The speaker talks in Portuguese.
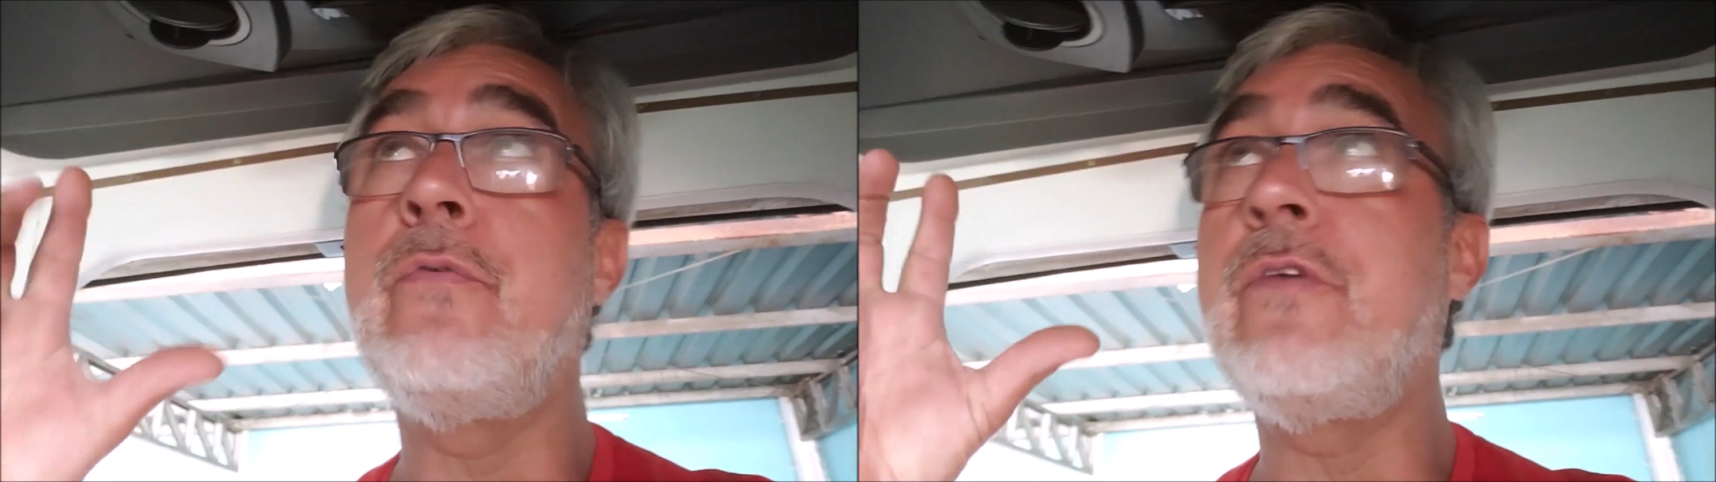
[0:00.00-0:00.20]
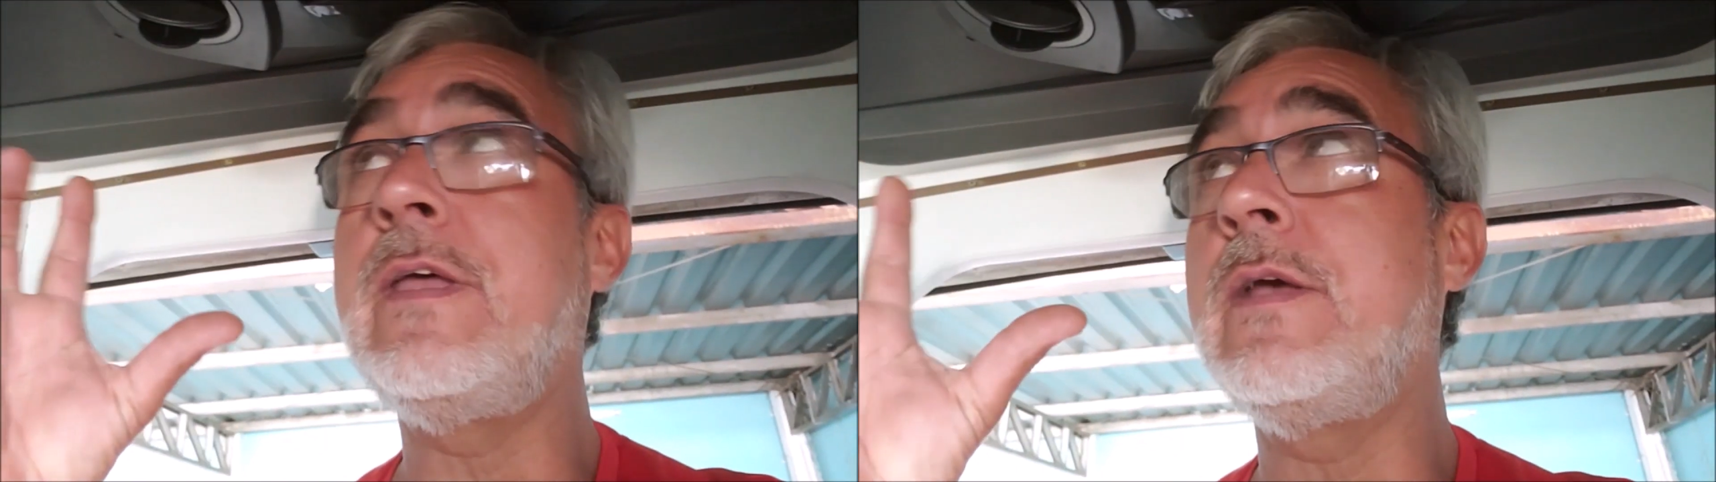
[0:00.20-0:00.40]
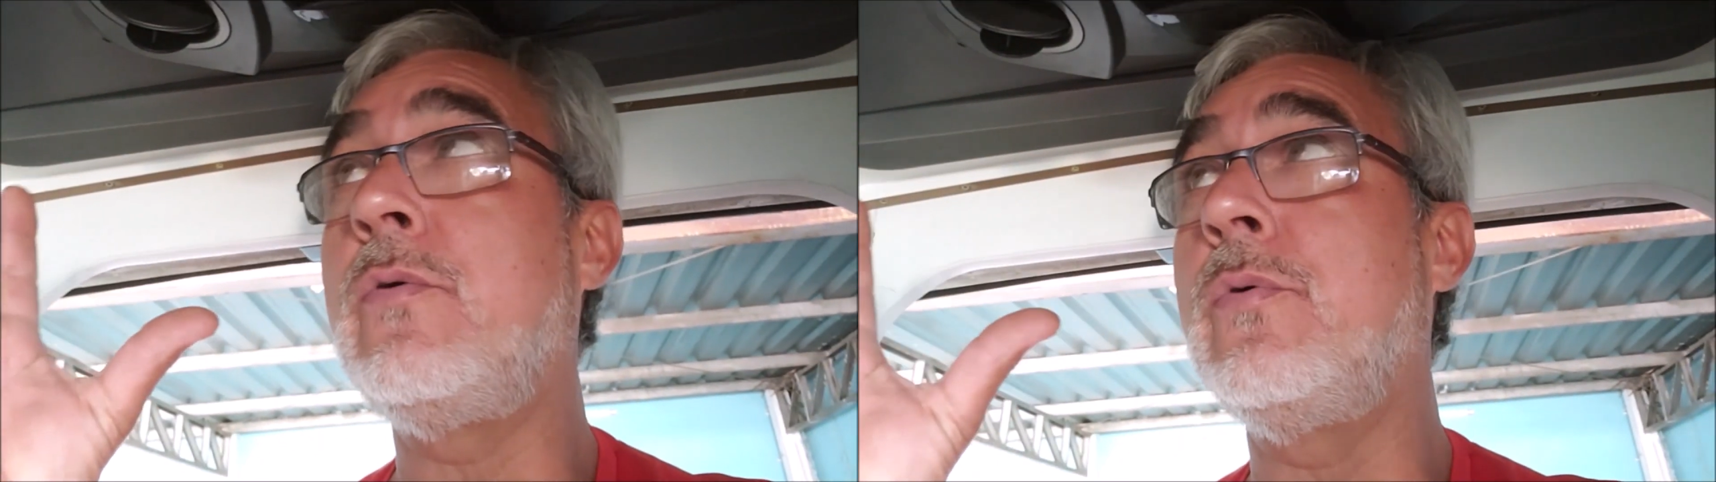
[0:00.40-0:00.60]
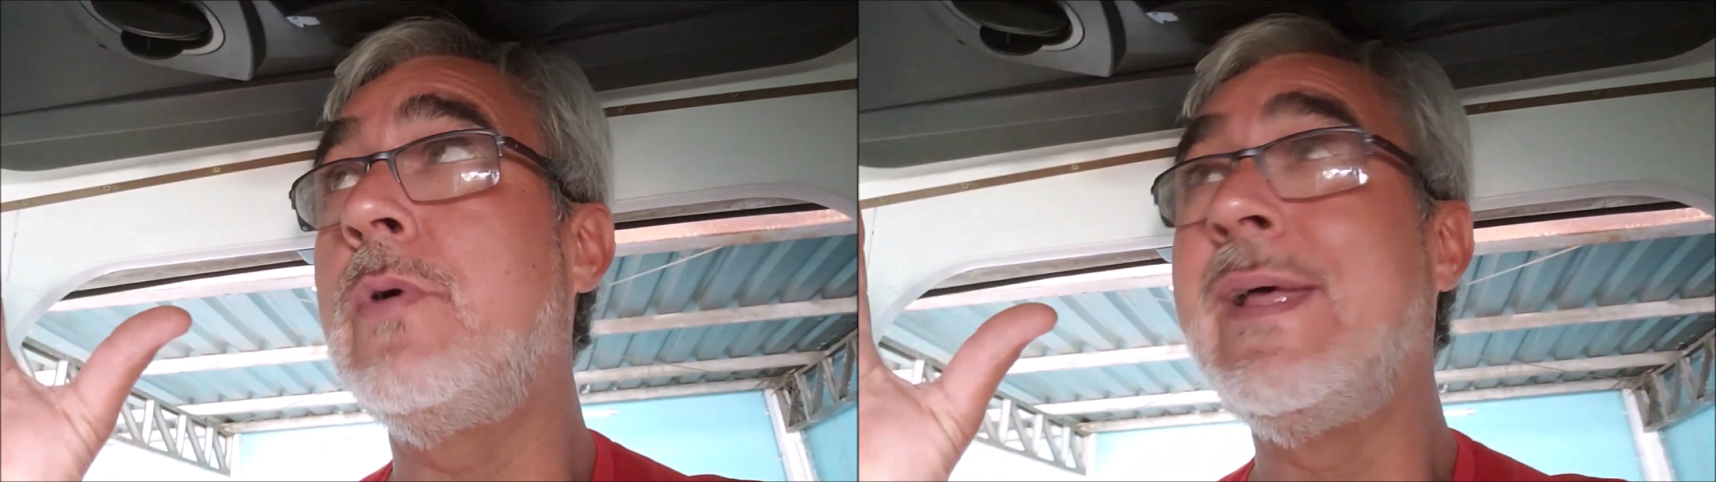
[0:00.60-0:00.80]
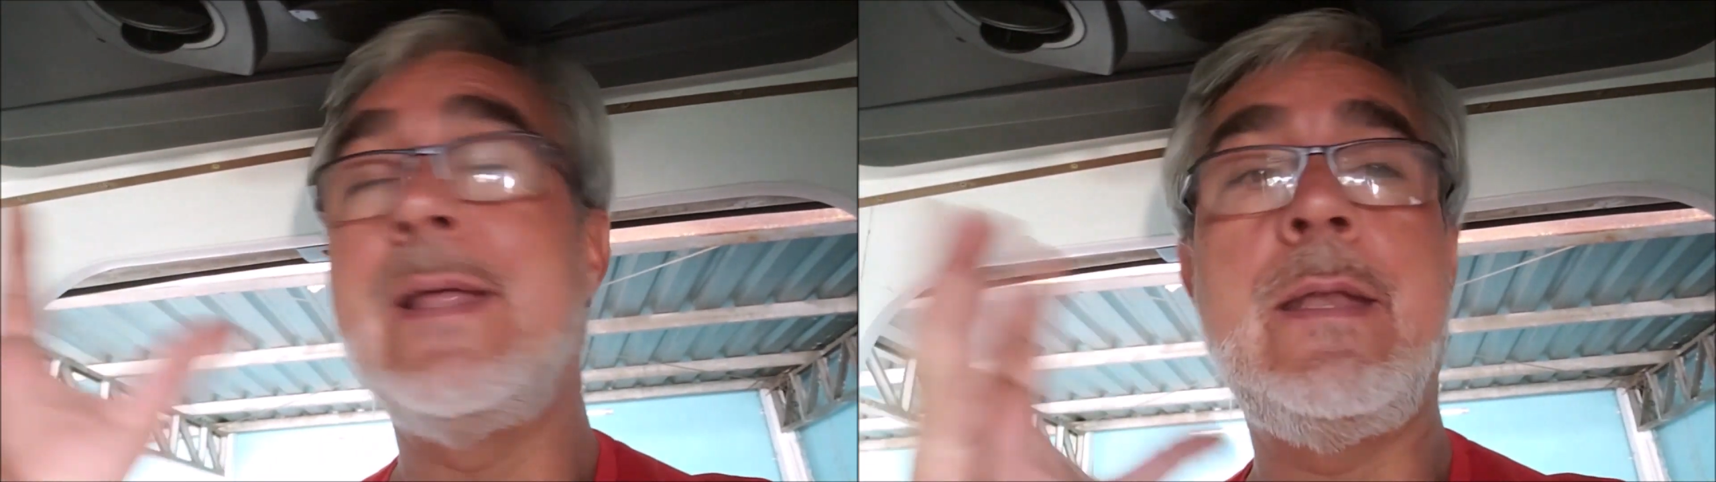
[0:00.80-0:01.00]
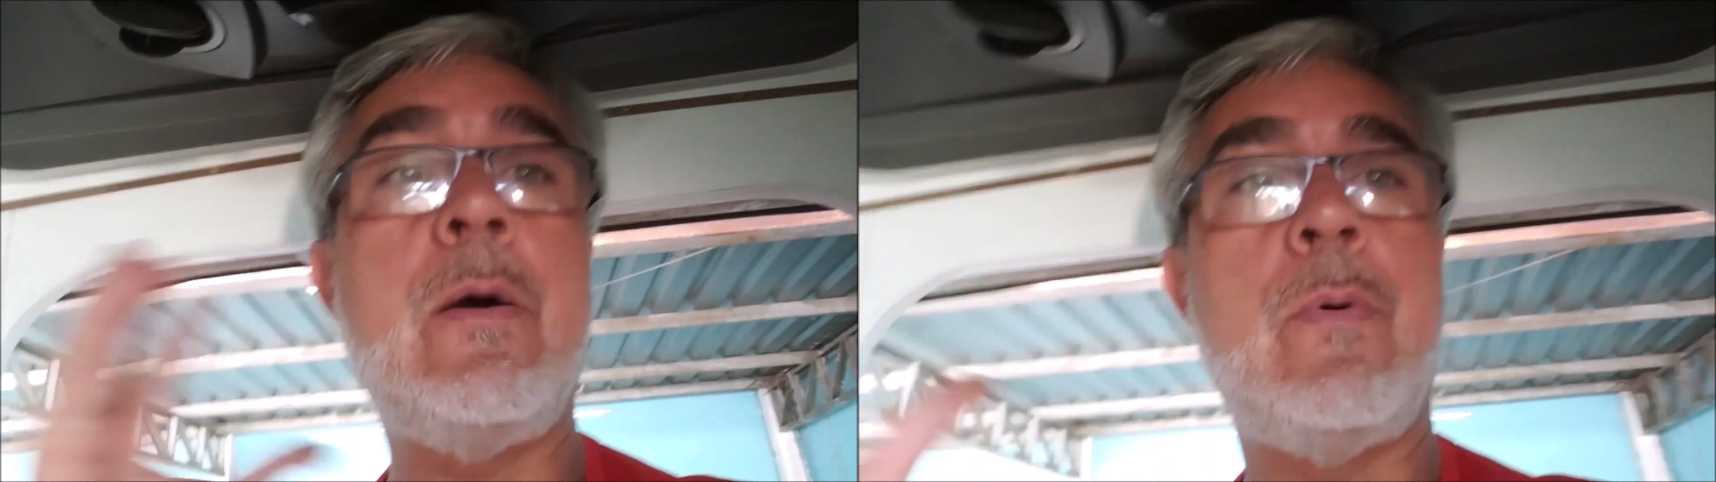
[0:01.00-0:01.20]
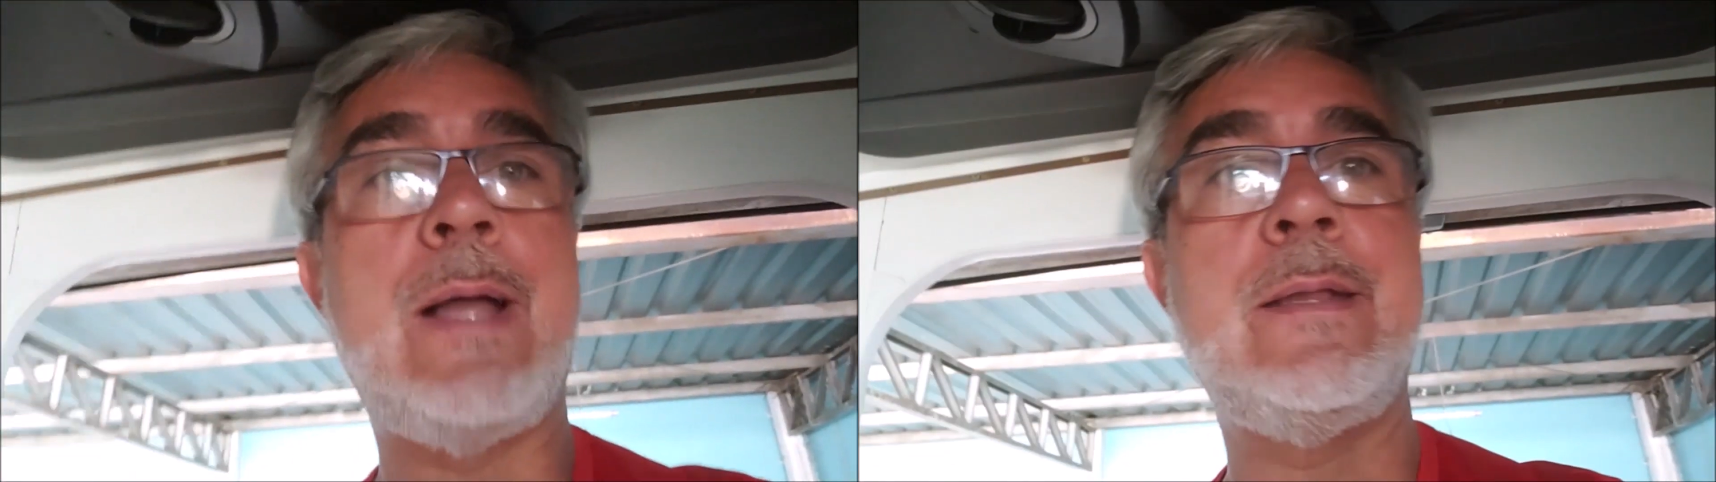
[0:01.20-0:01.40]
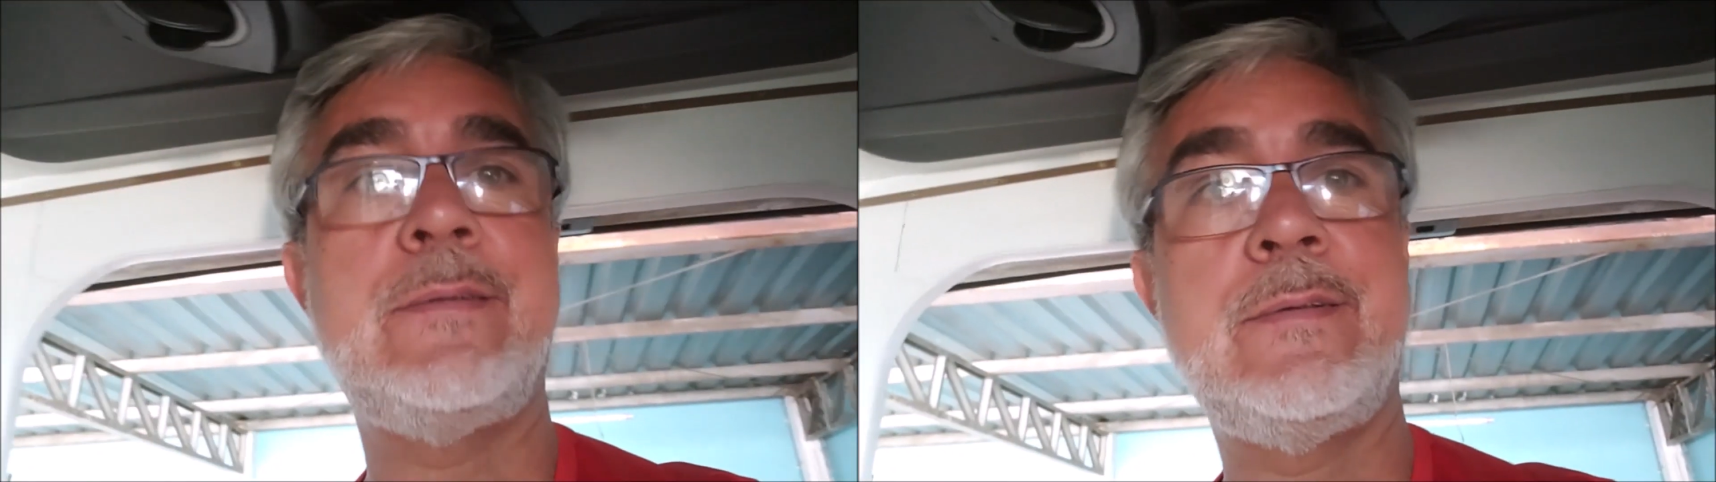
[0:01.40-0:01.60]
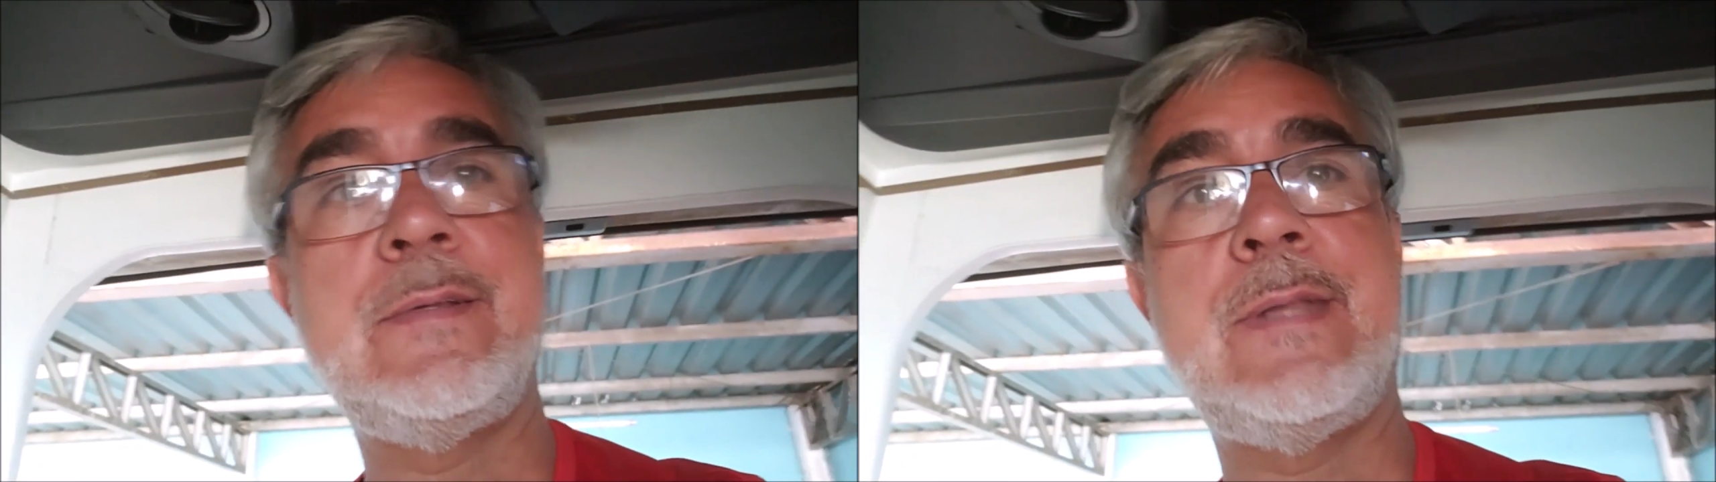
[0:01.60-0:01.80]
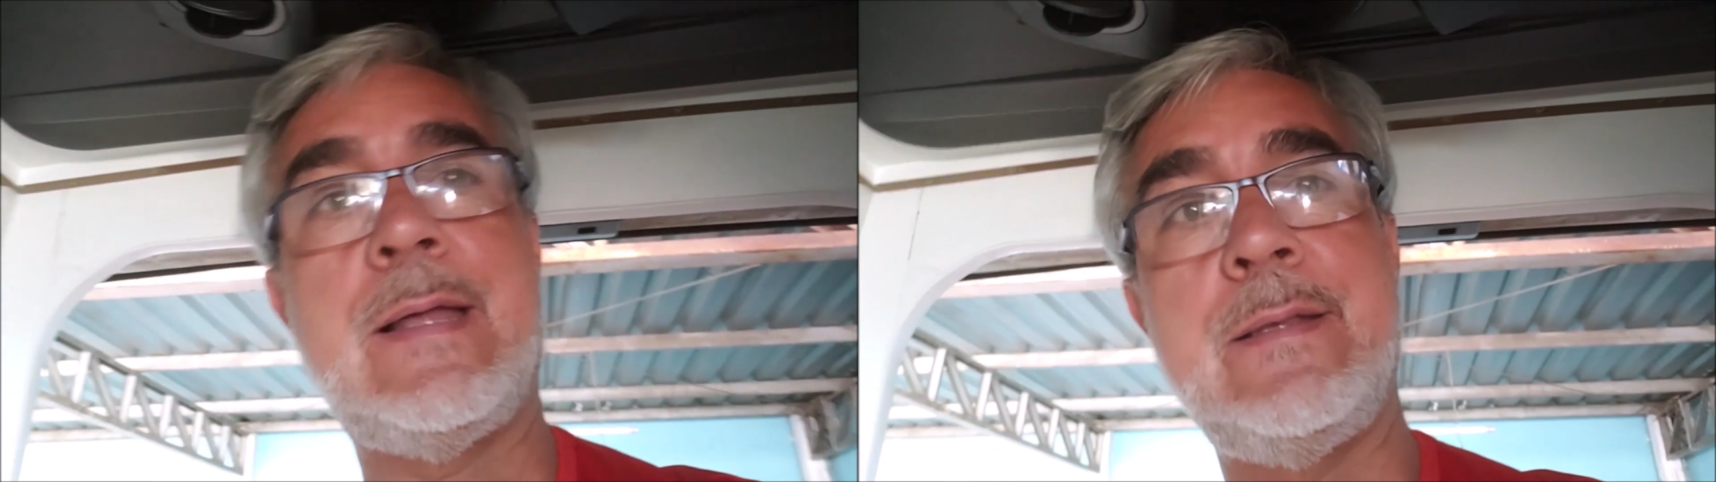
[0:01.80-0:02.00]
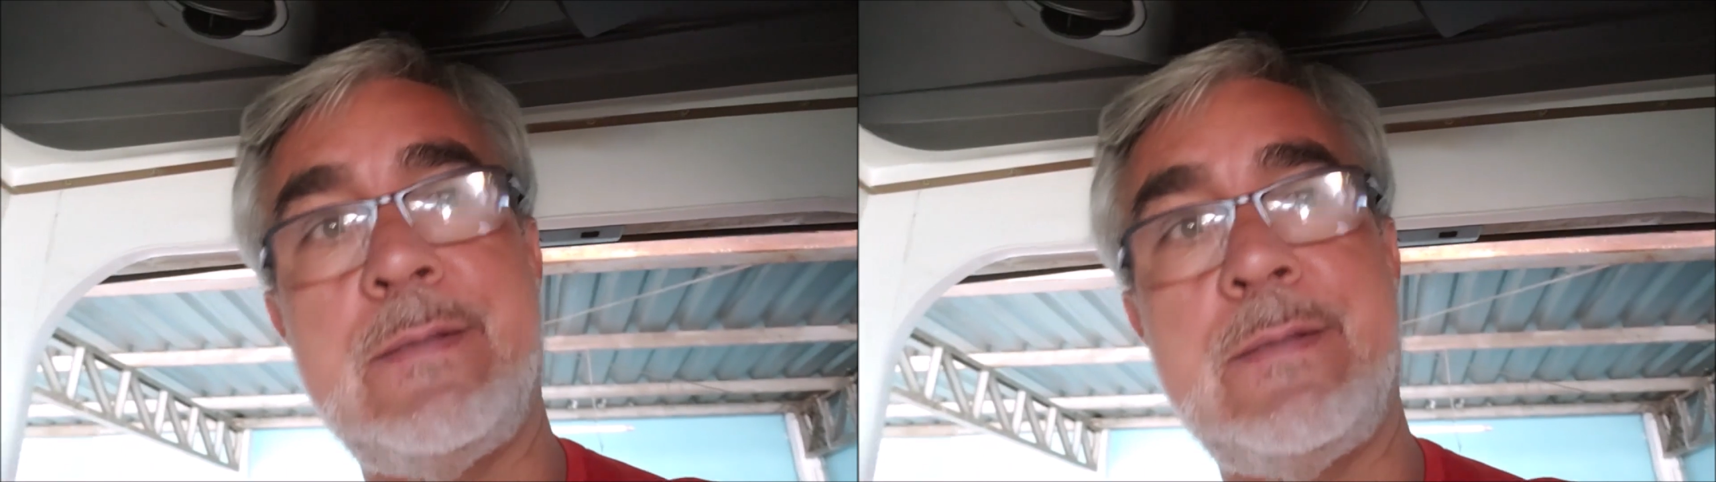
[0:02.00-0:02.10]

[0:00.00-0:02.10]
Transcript: o veículo não há necessidade